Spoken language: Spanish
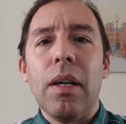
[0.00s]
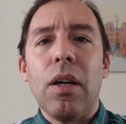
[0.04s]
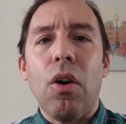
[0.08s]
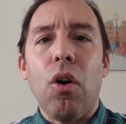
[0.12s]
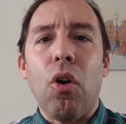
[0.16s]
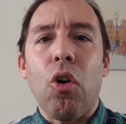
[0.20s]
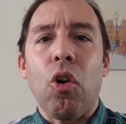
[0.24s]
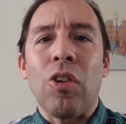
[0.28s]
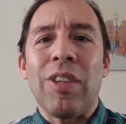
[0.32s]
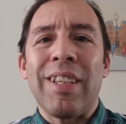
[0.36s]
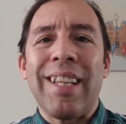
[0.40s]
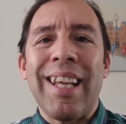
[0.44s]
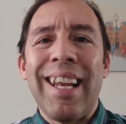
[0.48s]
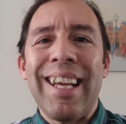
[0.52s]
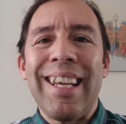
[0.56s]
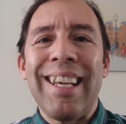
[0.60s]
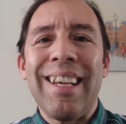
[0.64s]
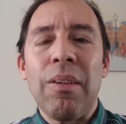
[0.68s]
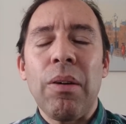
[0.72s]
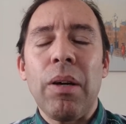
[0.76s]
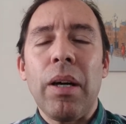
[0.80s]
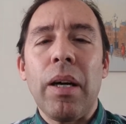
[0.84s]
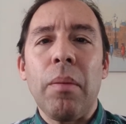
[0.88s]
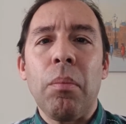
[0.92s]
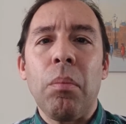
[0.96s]
os
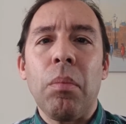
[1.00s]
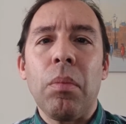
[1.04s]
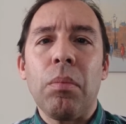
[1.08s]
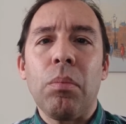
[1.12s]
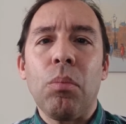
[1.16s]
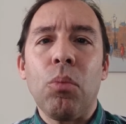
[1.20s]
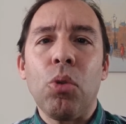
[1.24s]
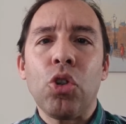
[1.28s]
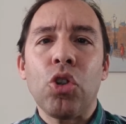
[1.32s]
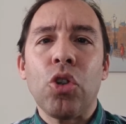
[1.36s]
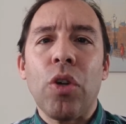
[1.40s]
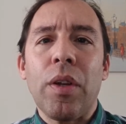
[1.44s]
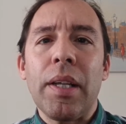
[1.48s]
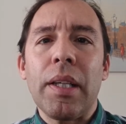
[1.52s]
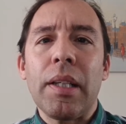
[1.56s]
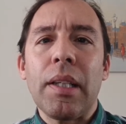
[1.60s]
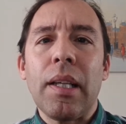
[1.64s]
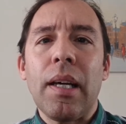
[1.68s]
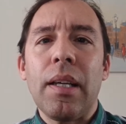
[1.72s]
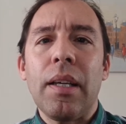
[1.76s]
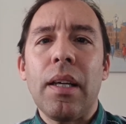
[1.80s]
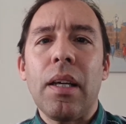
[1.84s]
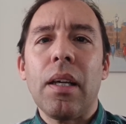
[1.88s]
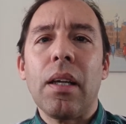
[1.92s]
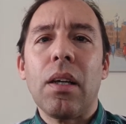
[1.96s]
contaré en mucho
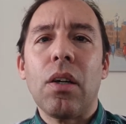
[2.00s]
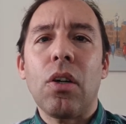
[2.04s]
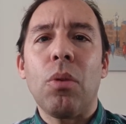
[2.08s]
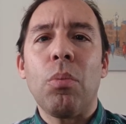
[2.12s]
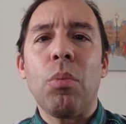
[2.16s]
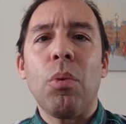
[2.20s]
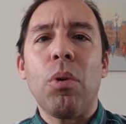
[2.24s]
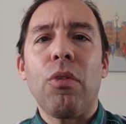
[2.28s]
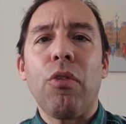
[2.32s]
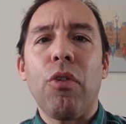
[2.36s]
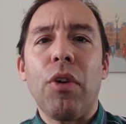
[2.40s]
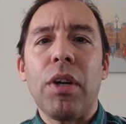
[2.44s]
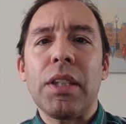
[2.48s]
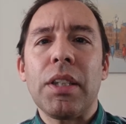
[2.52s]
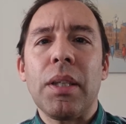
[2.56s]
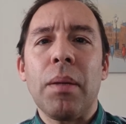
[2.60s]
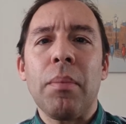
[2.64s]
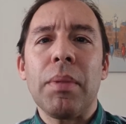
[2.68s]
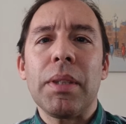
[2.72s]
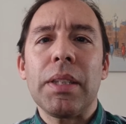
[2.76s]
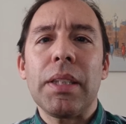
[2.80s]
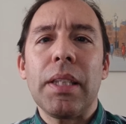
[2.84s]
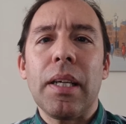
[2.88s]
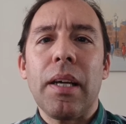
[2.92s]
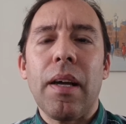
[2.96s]
detalle cómo fue esa
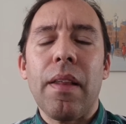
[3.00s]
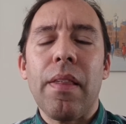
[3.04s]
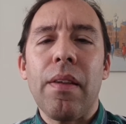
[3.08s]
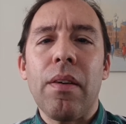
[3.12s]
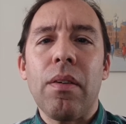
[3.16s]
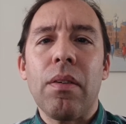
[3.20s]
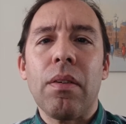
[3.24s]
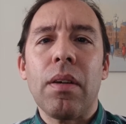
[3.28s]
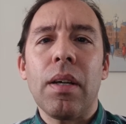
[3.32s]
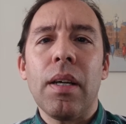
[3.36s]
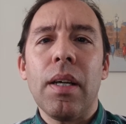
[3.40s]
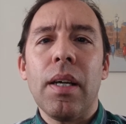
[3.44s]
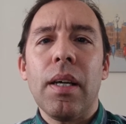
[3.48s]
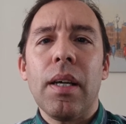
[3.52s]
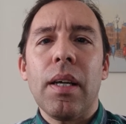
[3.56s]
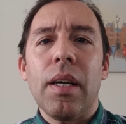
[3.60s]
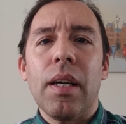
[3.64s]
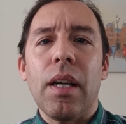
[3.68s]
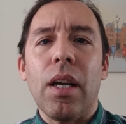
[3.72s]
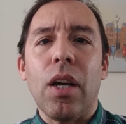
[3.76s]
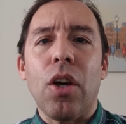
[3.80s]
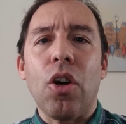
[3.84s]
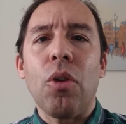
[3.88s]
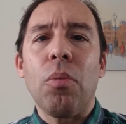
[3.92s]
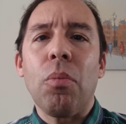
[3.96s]
investigación
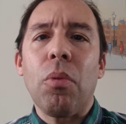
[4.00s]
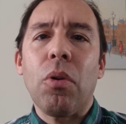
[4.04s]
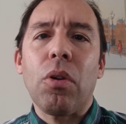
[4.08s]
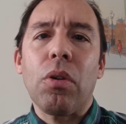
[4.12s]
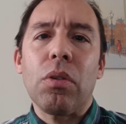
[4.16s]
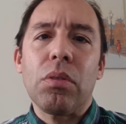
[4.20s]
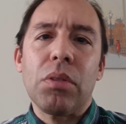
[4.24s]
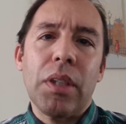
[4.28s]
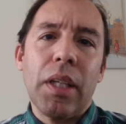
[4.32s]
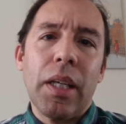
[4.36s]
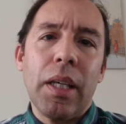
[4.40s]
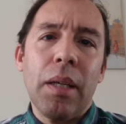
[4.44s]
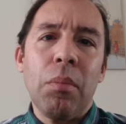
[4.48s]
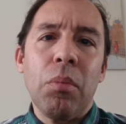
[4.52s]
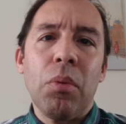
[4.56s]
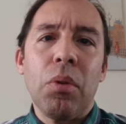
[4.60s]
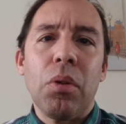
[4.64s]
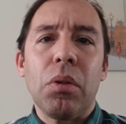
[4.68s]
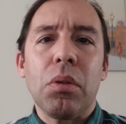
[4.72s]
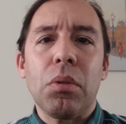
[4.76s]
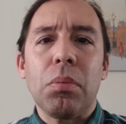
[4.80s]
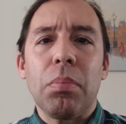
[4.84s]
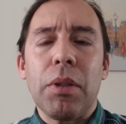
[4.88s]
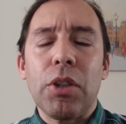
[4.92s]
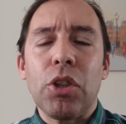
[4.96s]
y cómo
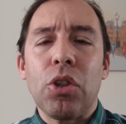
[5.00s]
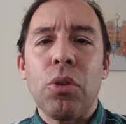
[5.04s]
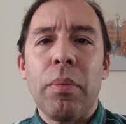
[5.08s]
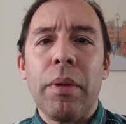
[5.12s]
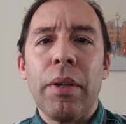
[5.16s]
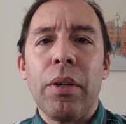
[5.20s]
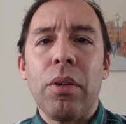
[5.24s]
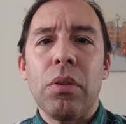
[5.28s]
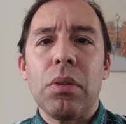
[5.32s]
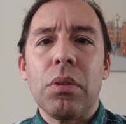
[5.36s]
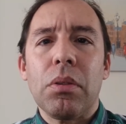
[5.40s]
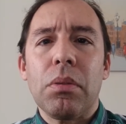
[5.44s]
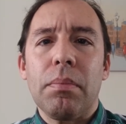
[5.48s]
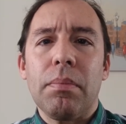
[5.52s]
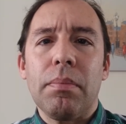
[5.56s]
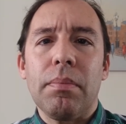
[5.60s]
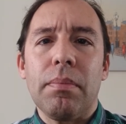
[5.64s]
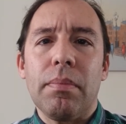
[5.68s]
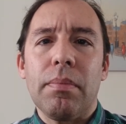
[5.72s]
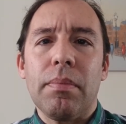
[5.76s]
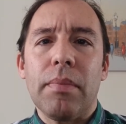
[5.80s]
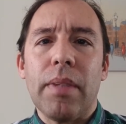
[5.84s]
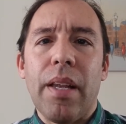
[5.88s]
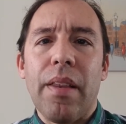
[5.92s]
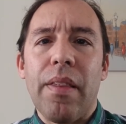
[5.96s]
conseguimos más o menos
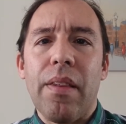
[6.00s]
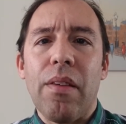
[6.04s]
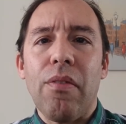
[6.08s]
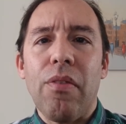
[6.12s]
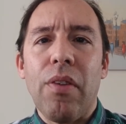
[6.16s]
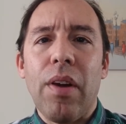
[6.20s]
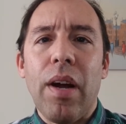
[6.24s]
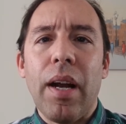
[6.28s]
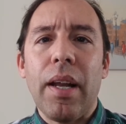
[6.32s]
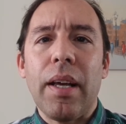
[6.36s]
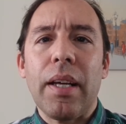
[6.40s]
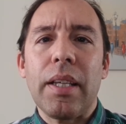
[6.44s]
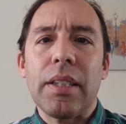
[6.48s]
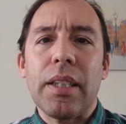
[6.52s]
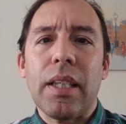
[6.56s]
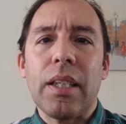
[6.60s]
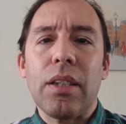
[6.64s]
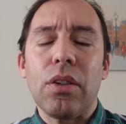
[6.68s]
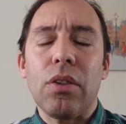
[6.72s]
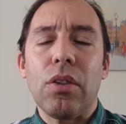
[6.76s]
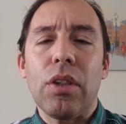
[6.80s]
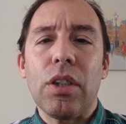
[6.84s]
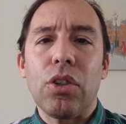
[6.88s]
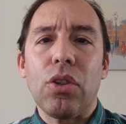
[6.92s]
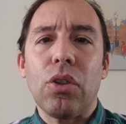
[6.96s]
mm, descifrar que
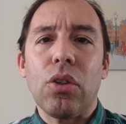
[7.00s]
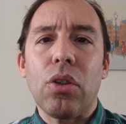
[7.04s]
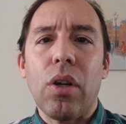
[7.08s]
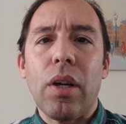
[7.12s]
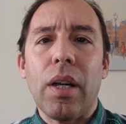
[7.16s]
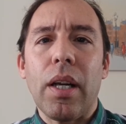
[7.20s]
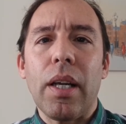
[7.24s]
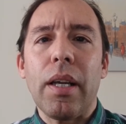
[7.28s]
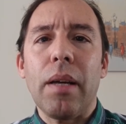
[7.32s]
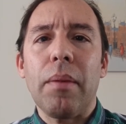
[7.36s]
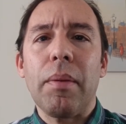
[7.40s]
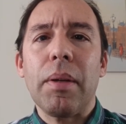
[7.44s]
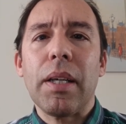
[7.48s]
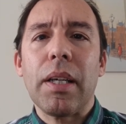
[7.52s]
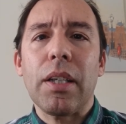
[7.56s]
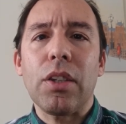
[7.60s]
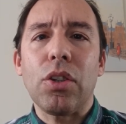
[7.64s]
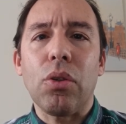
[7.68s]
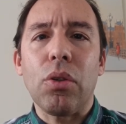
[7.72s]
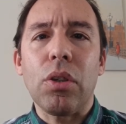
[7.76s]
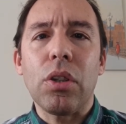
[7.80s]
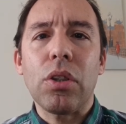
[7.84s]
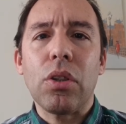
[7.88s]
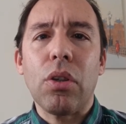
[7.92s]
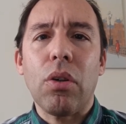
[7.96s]
esos dos relieves,
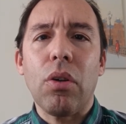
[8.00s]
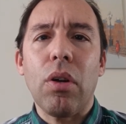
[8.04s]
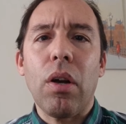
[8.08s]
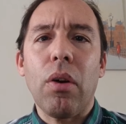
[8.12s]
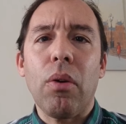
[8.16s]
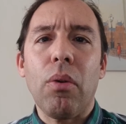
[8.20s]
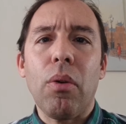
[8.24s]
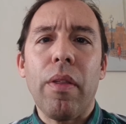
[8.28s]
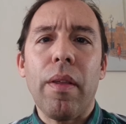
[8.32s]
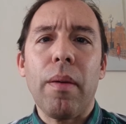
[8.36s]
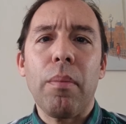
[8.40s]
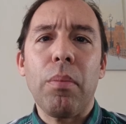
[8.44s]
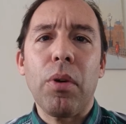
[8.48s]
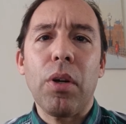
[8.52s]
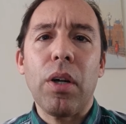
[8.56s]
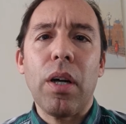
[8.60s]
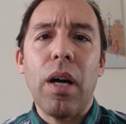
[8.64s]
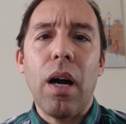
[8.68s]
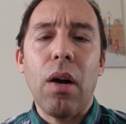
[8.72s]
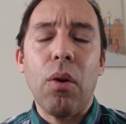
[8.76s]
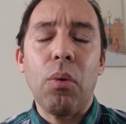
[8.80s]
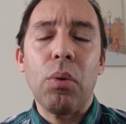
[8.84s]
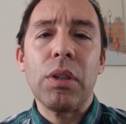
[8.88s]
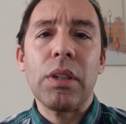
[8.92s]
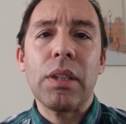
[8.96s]
Jesucristo con la cruz
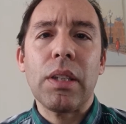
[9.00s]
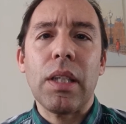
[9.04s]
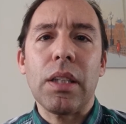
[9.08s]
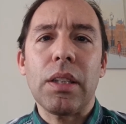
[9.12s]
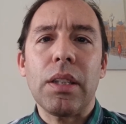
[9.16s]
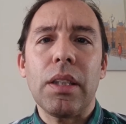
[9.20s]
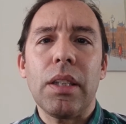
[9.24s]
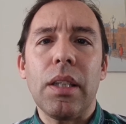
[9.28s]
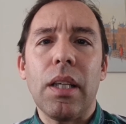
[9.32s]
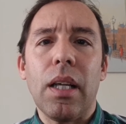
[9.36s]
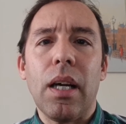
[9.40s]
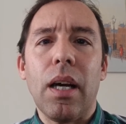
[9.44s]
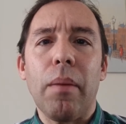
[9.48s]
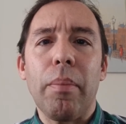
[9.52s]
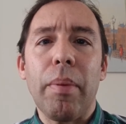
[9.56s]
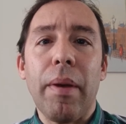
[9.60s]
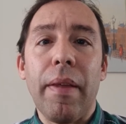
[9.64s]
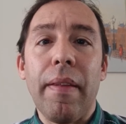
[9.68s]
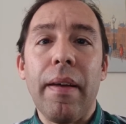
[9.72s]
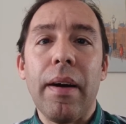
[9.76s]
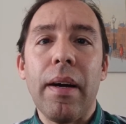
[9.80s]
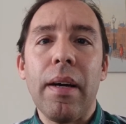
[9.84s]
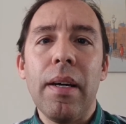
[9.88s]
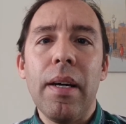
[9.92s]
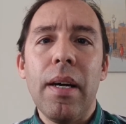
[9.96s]
a cuestas y la
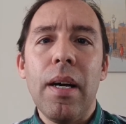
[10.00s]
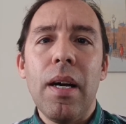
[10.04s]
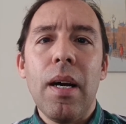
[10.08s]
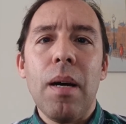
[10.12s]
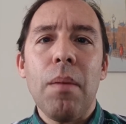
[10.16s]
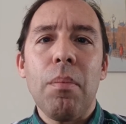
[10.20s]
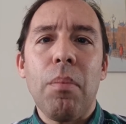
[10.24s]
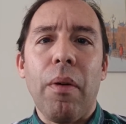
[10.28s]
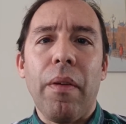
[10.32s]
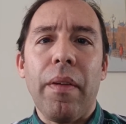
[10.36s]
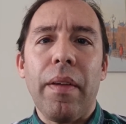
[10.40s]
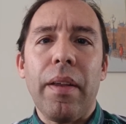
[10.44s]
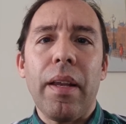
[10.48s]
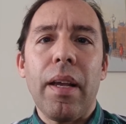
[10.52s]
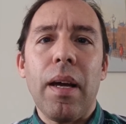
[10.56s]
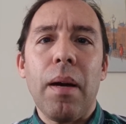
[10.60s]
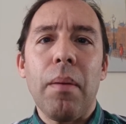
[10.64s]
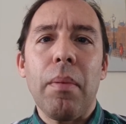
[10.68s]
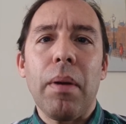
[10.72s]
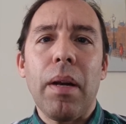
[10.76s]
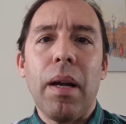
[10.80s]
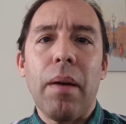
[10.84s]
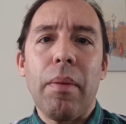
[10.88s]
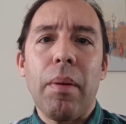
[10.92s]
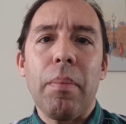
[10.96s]
piedad,
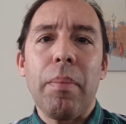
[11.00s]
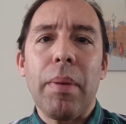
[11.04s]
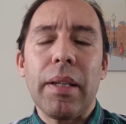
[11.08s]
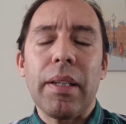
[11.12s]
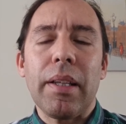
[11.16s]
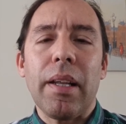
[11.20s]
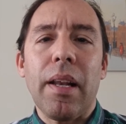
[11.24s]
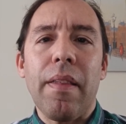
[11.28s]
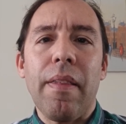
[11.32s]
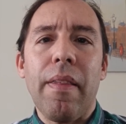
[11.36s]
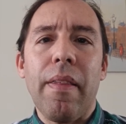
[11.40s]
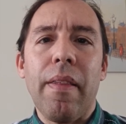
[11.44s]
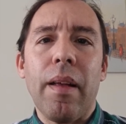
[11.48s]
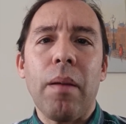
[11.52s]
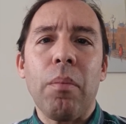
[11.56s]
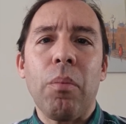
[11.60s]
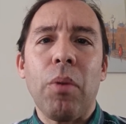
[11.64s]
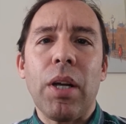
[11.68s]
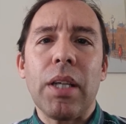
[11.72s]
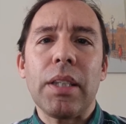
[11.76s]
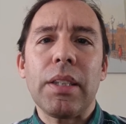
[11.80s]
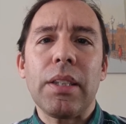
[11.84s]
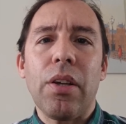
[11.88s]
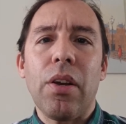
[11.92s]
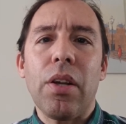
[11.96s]
podrían haber pertenecido al
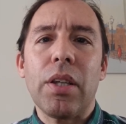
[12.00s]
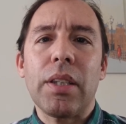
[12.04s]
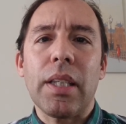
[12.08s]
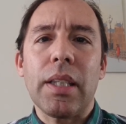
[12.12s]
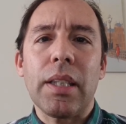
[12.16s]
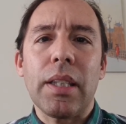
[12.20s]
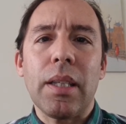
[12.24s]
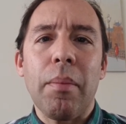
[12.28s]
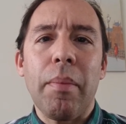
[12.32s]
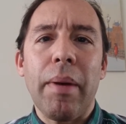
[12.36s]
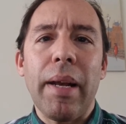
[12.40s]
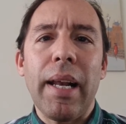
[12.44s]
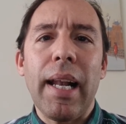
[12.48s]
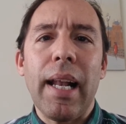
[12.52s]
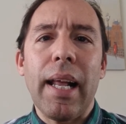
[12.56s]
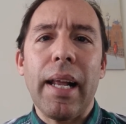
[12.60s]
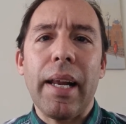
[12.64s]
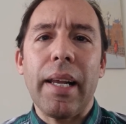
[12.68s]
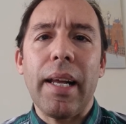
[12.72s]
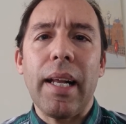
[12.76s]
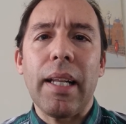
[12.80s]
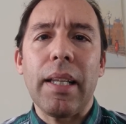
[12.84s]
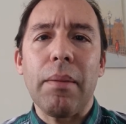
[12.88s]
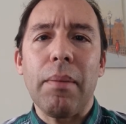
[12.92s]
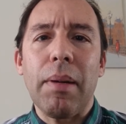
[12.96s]
monasterio de Santa María la
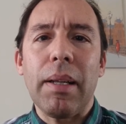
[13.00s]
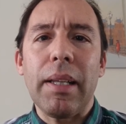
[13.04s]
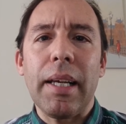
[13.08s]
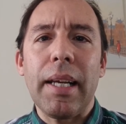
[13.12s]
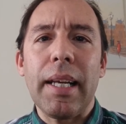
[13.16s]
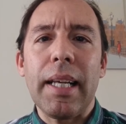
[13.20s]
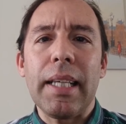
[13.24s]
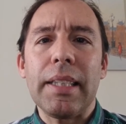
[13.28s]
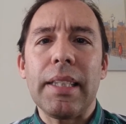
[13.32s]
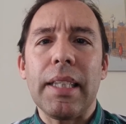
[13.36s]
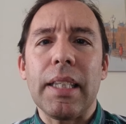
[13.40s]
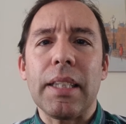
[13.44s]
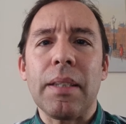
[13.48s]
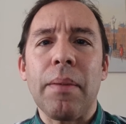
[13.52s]
Real de Valdeiglesias